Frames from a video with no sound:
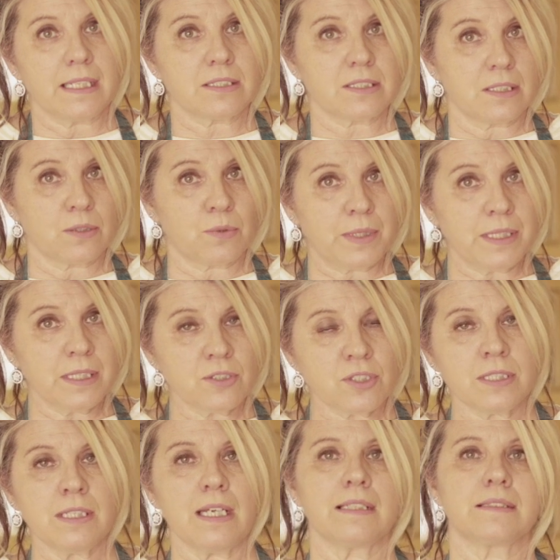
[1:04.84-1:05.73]
a
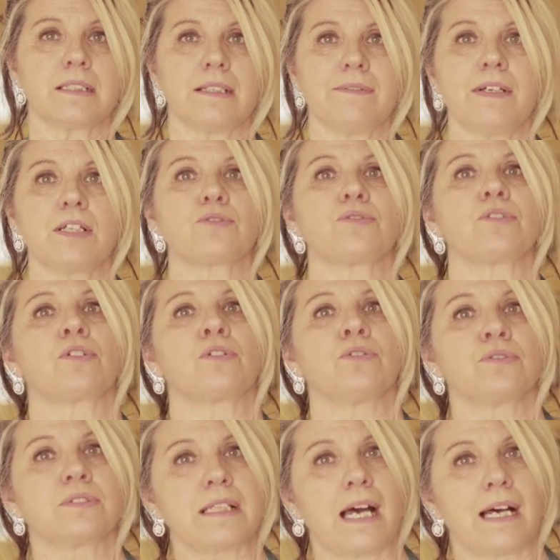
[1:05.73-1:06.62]
seguirci attraverso i
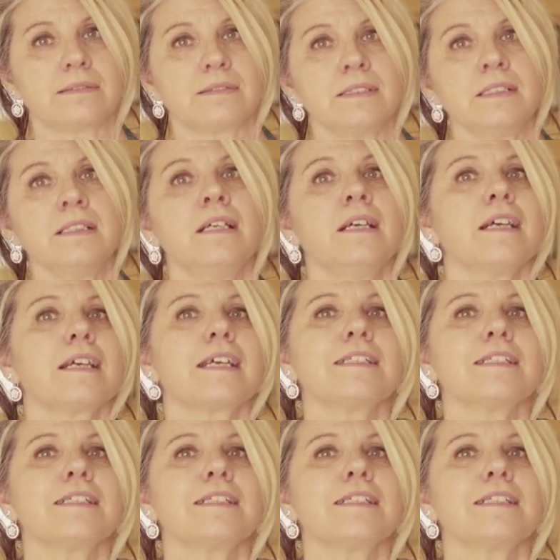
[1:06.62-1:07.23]
contatti